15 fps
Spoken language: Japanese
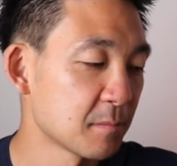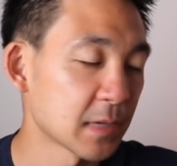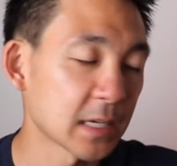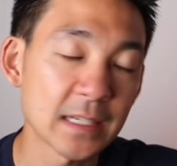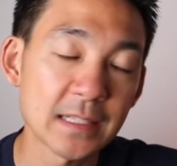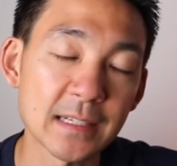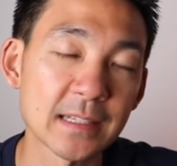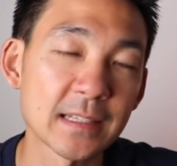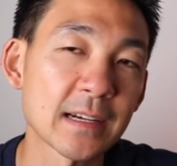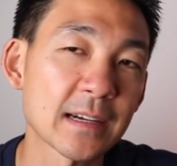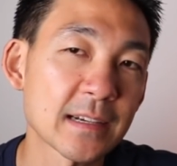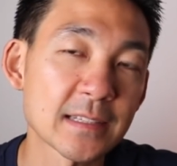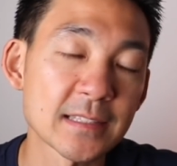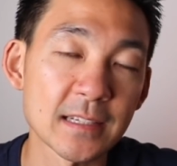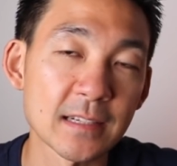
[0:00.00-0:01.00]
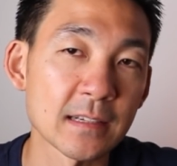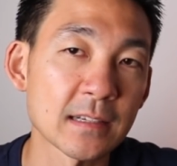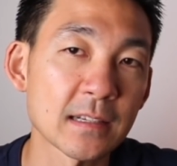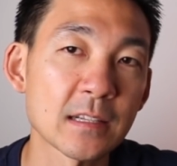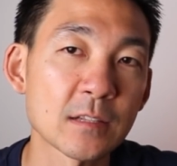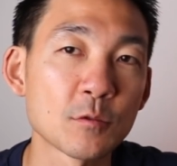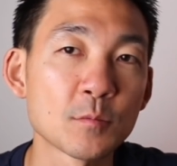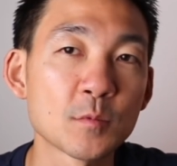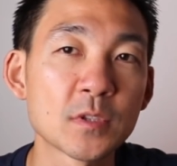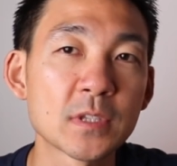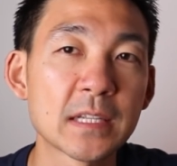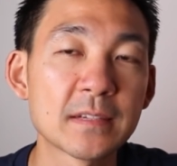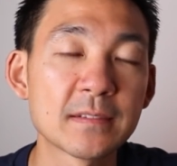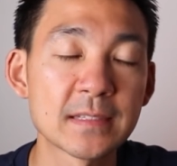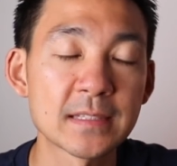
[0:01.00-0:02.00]
かなり高いんじゃないかなと思っ
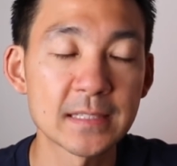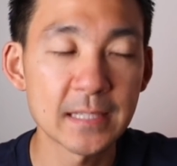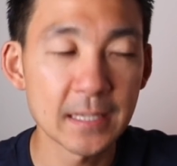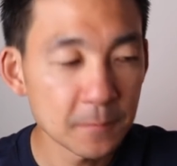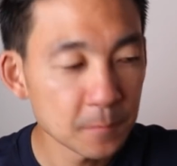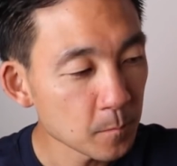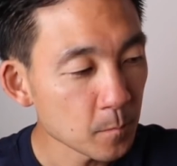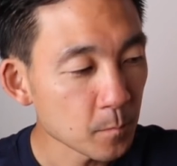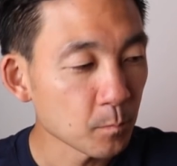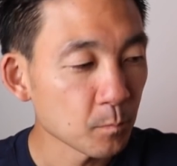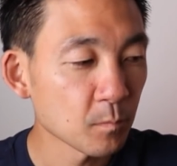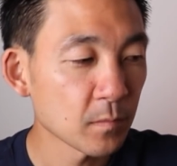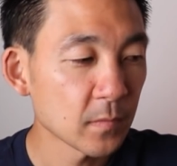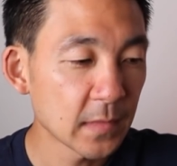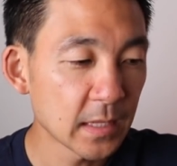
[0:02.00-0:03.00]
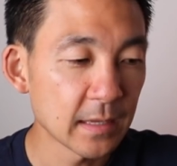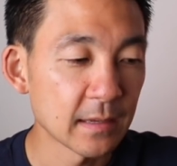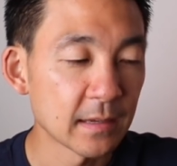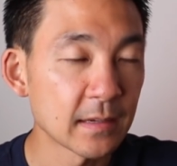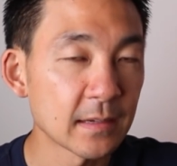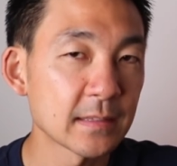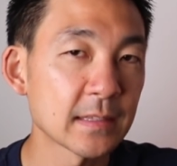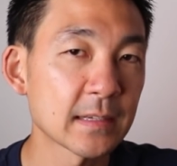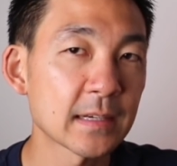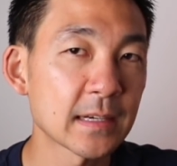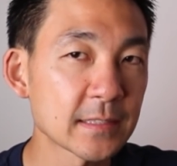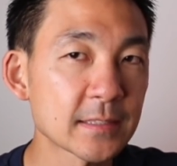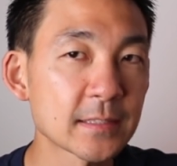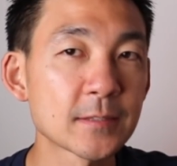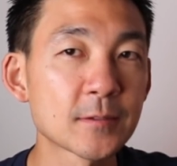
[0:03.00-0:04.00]
てるんですね。で、か
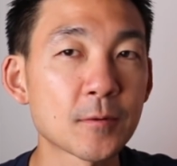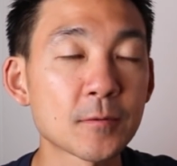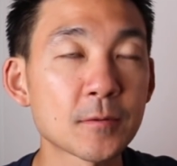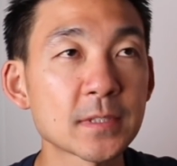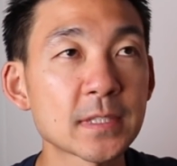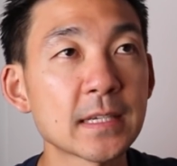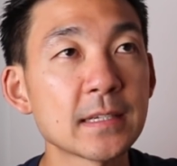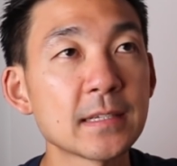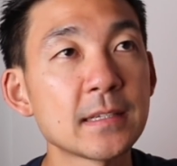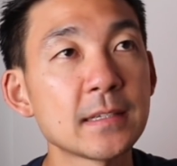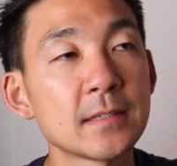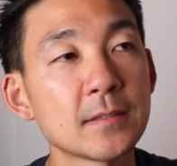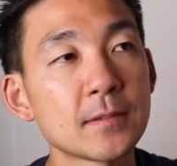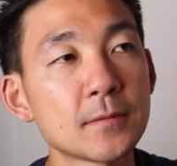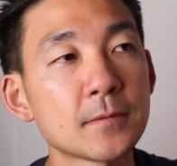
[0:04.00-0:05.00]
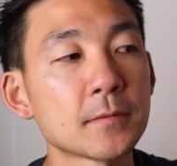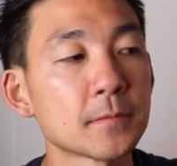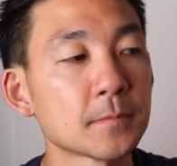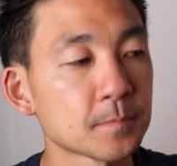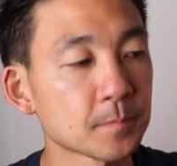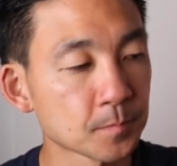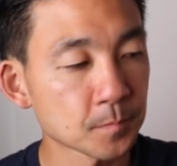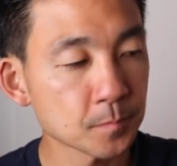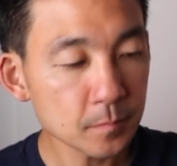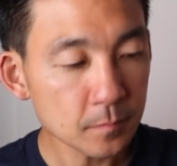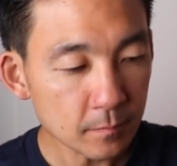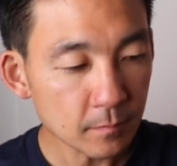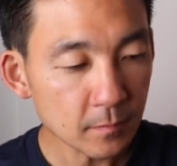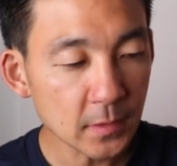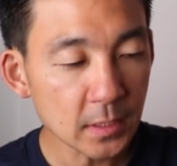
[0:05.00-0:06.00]
つここ最近の、
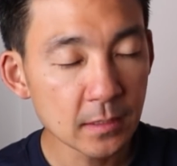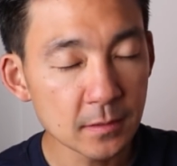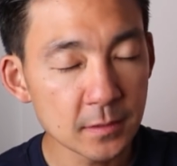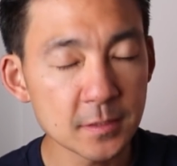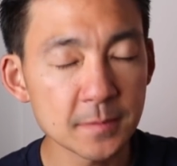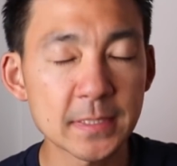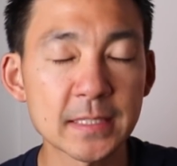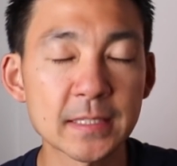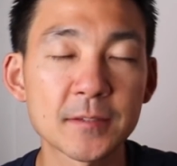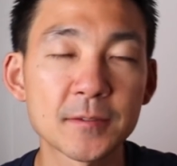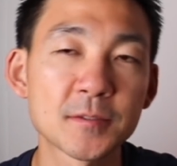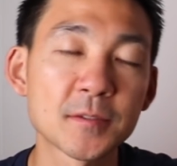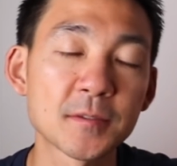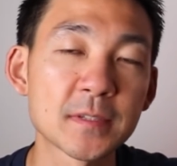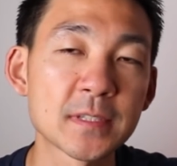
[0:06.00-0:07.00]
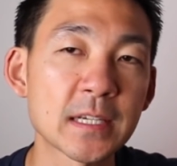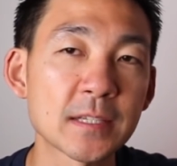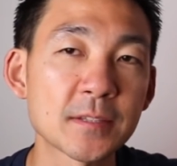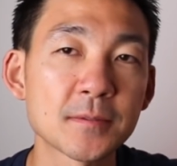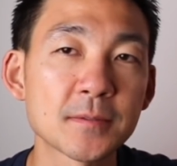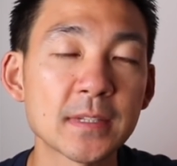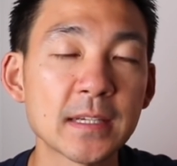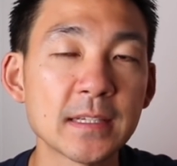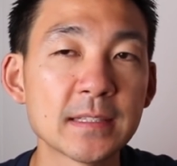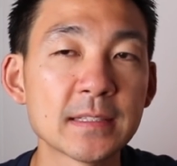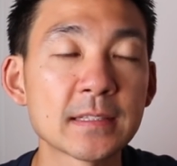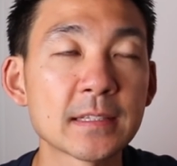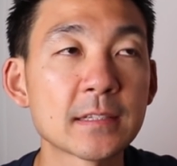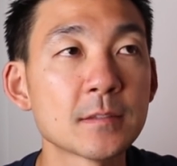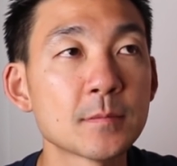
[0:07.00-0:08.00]
すみません、今日ちょっとチャートないんです
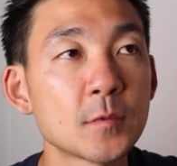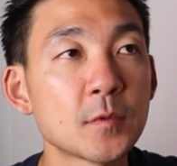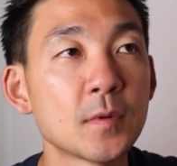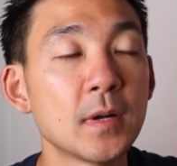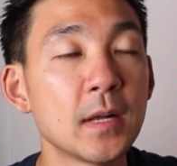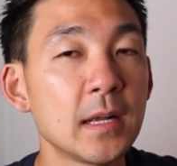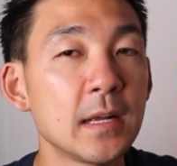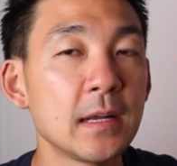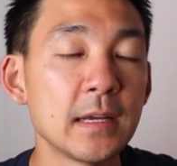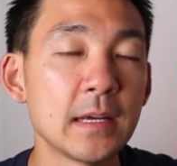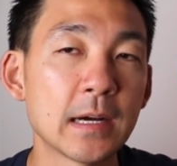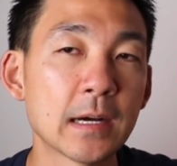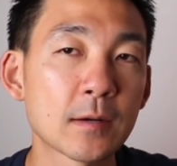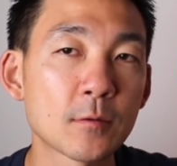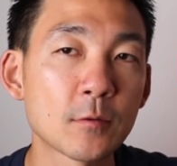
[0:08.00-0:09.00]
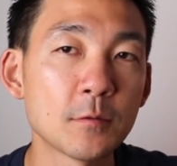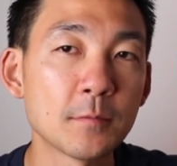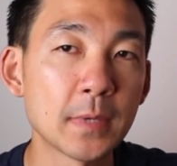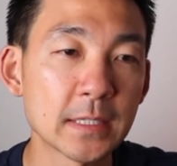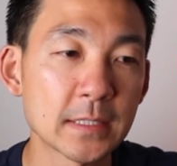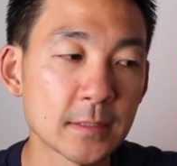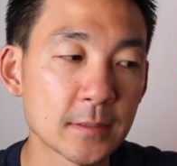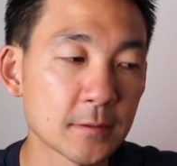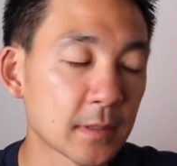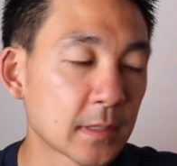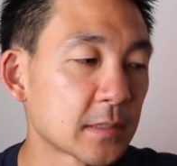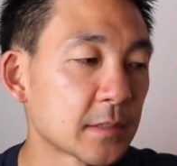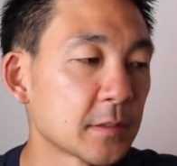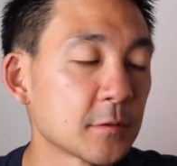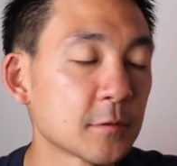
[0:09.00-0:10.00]
けれども、発行枚数と
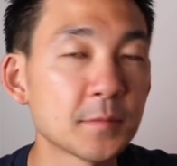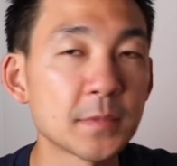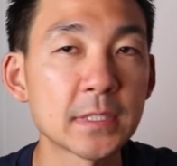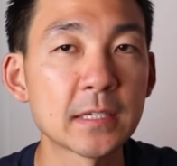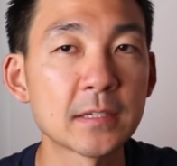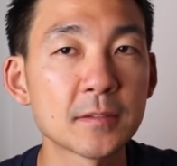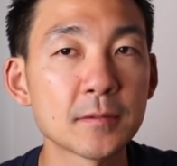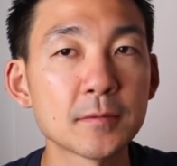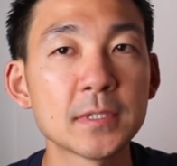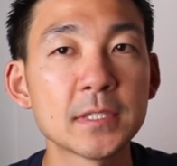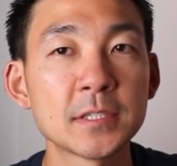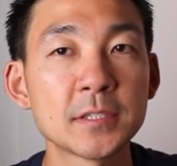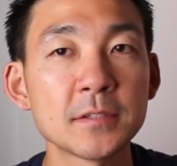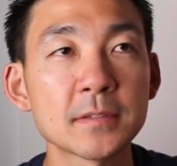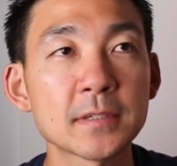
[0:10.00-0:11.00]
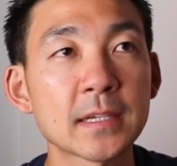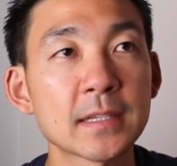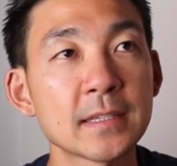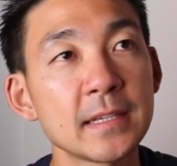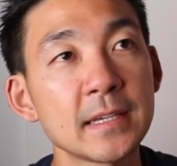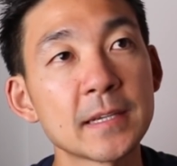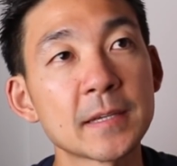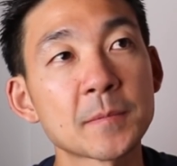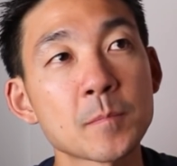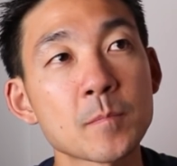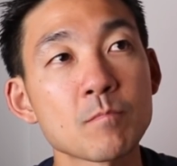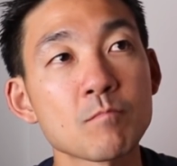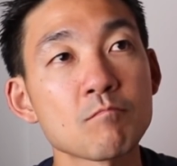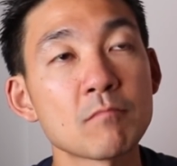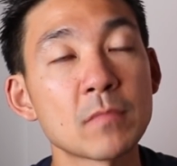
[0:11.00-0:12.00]
かっていうのを見てると、1週間で
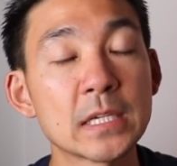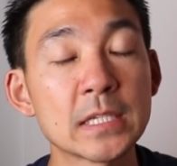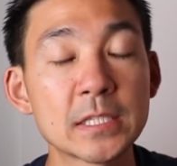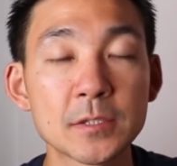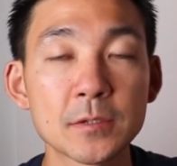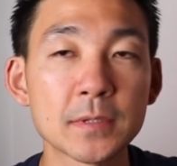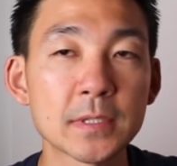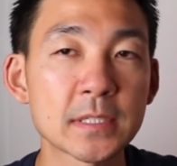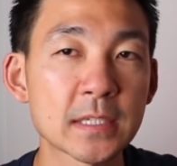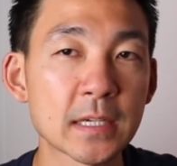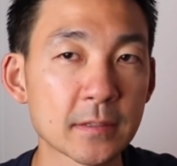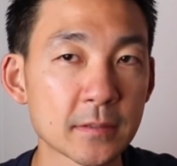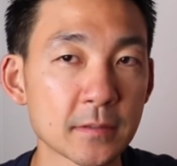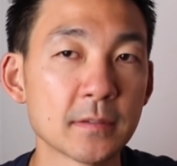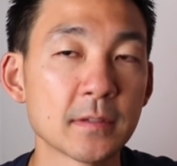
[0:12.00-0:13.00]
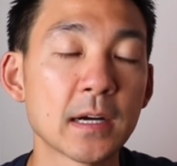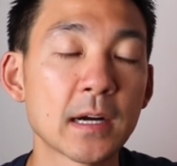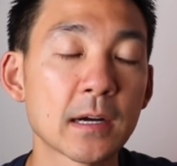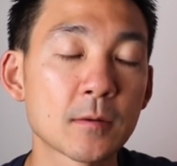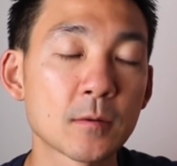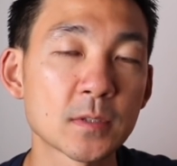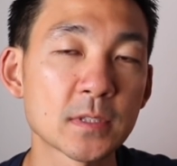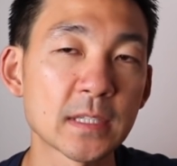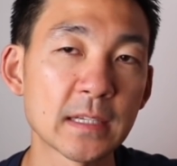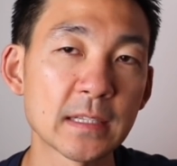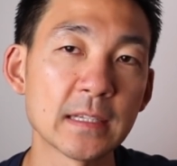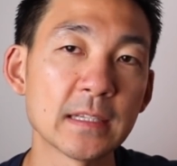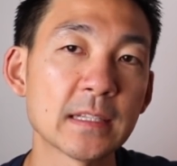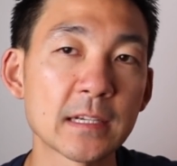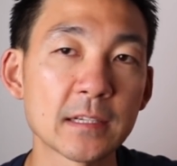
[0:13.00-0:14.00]
1兆円近く発行され
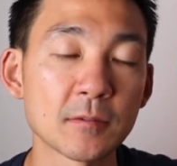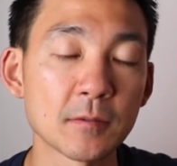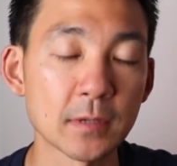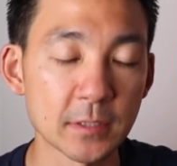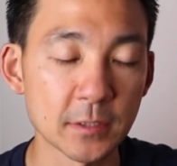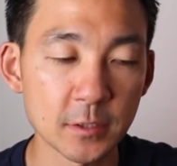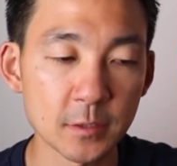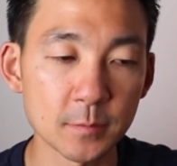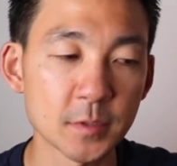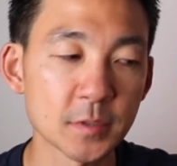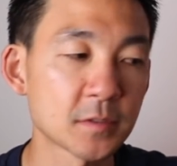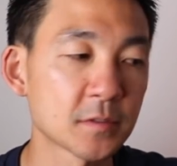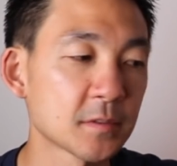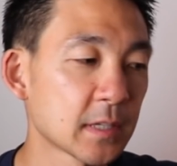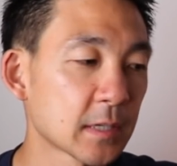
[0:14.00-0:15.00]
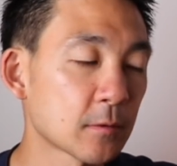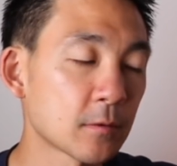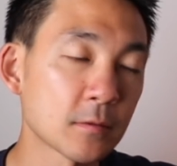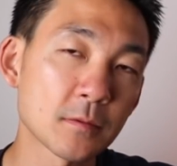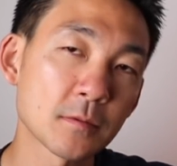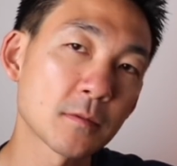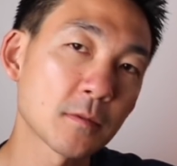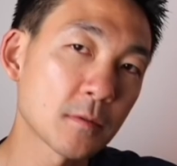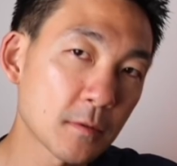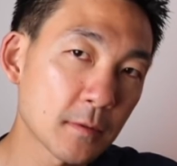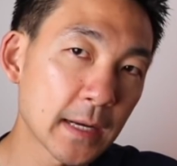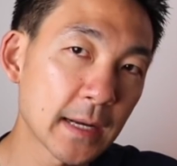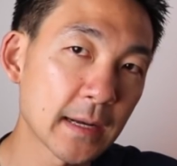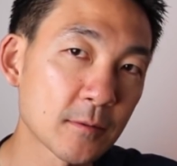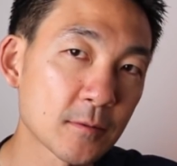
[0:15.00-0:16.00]
ていたりとかっていうのもするので、今後
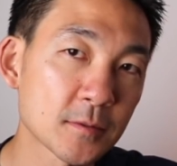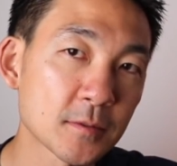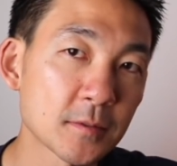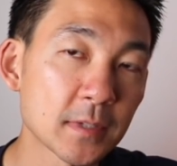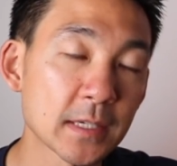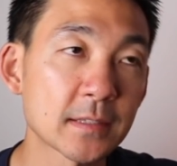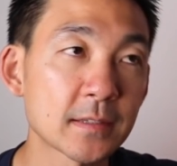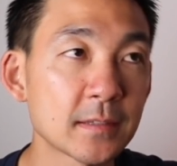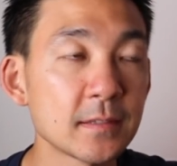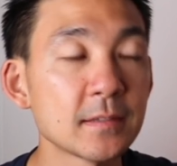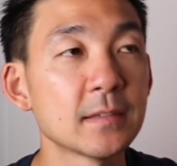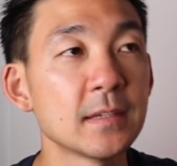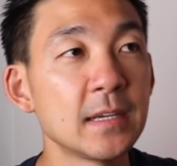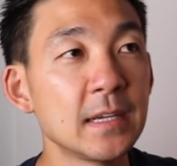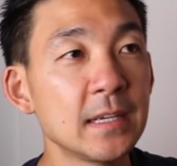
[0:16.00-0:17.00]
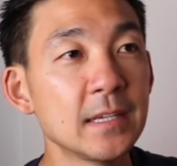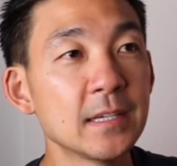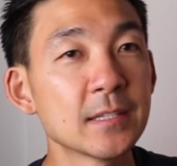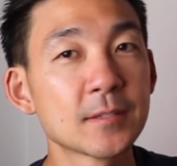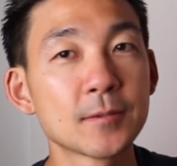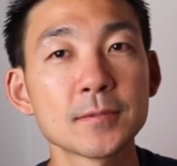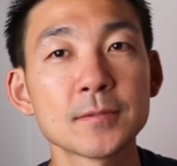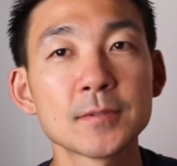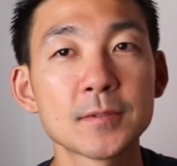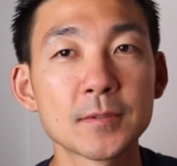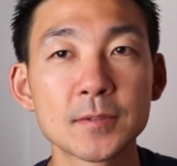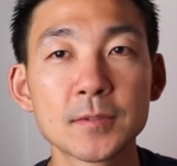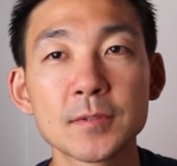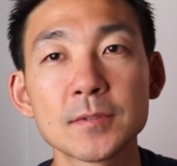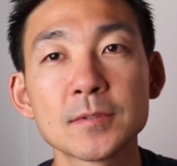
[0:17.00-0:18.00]
はおそらくどんど
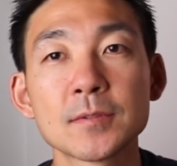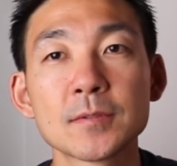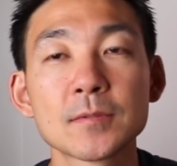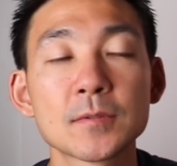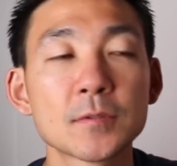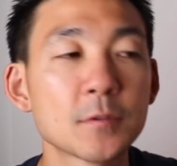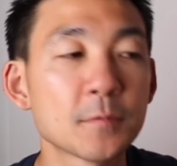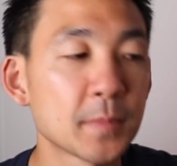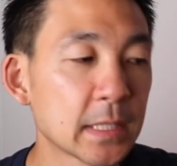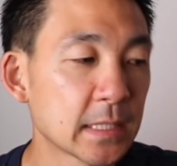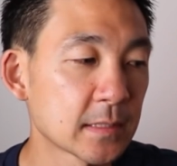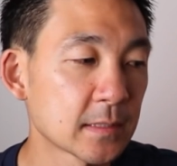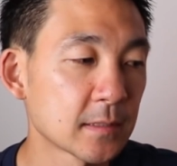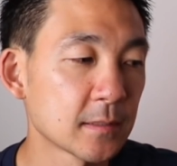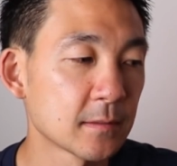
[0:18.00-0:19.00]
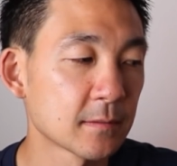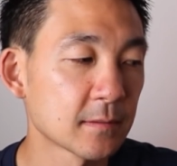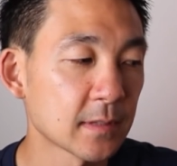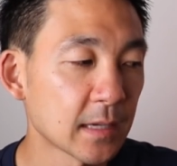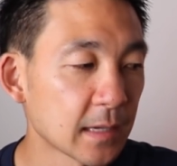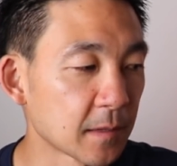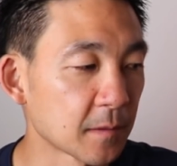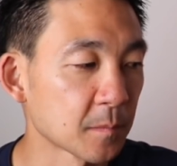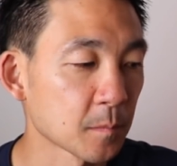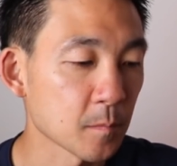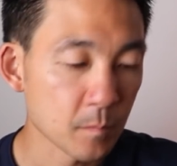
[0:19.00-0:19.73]
んこのペースっていうのが、